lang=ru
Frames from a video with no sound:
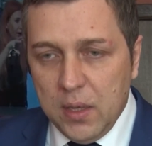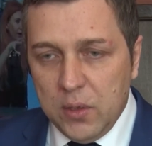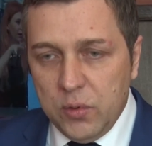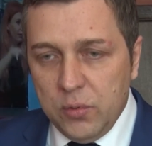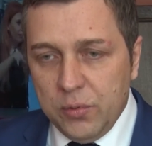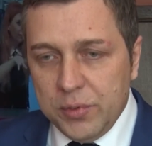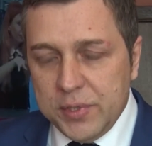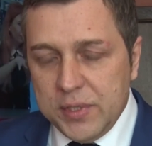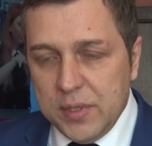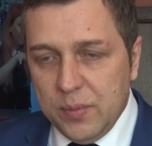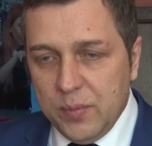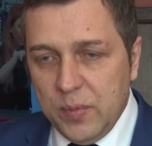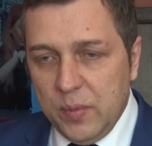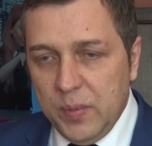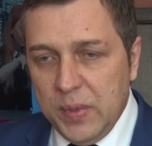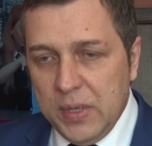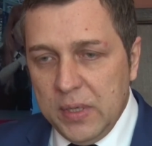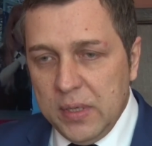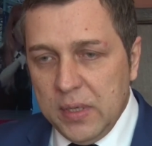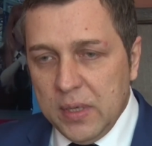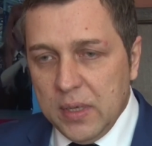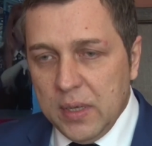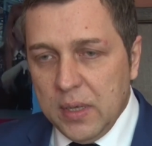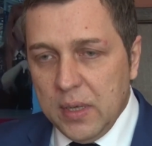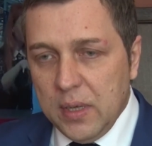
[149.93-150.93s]
но, тем не
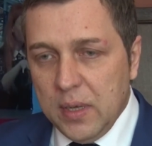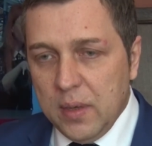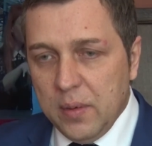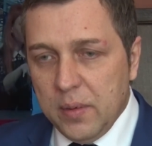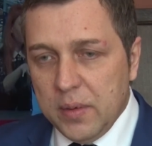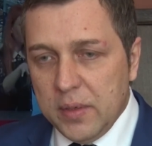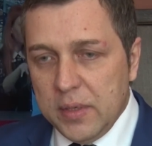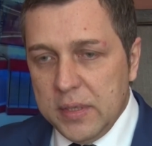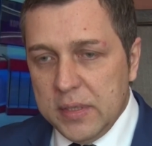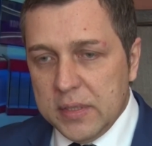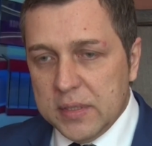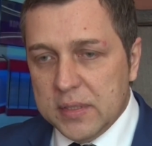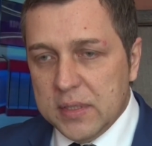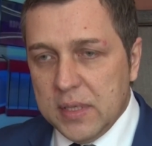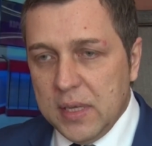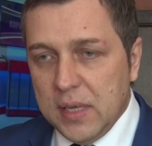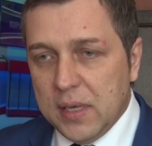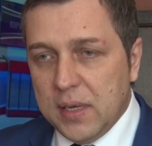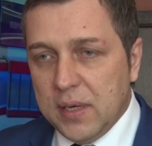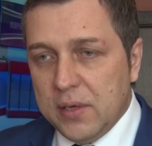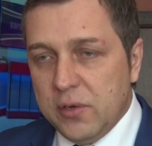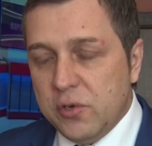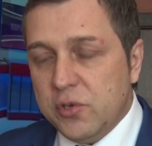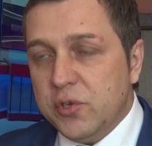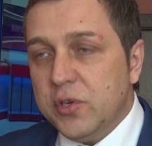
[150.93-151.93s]
менее, из-за
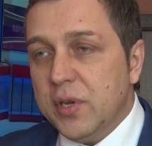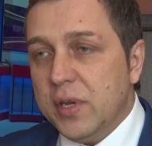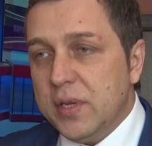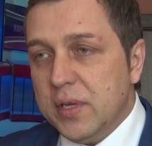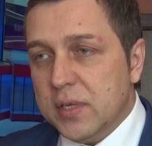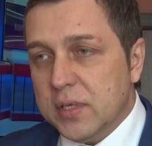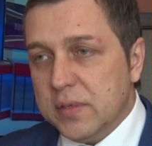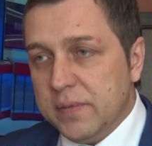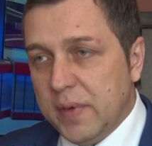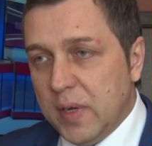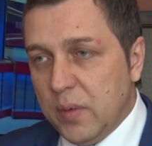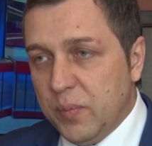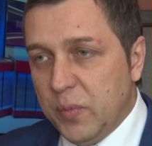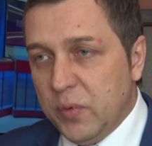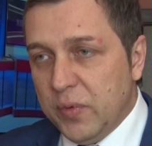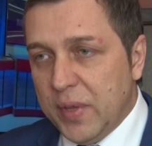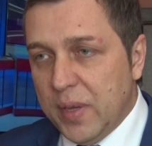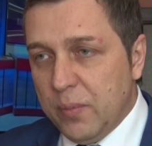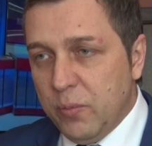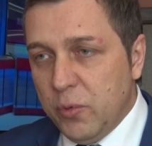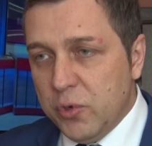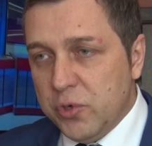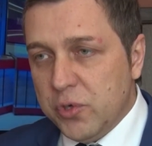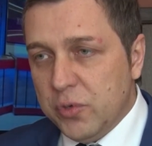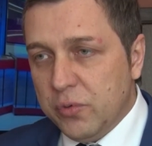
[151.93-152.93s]
ограничения своих
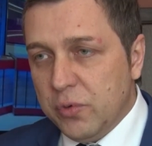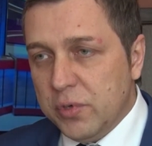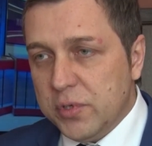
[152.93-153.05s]
полномочий,